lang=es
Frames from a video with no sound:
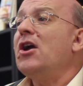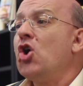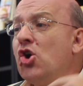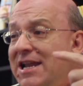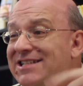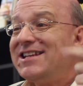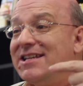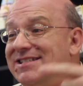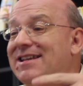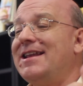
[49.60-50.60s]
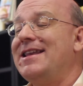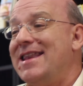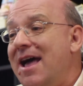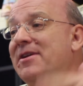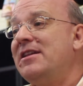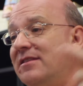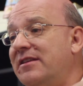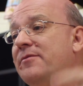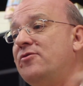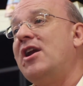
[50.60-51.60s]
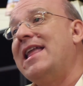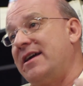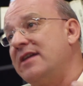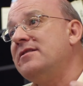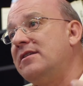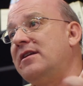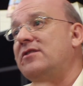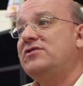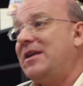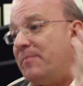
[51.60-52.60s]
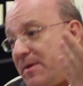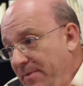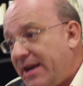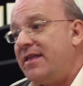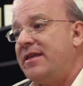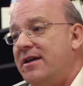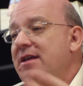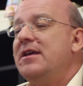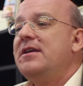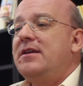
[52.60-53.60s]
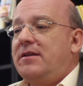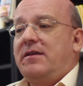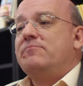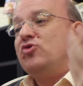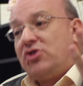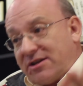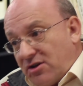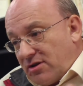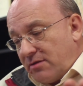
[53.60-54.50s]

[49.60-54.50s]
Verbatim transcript: con las que se lava el cerebro a la gente que no está preparada en muchas,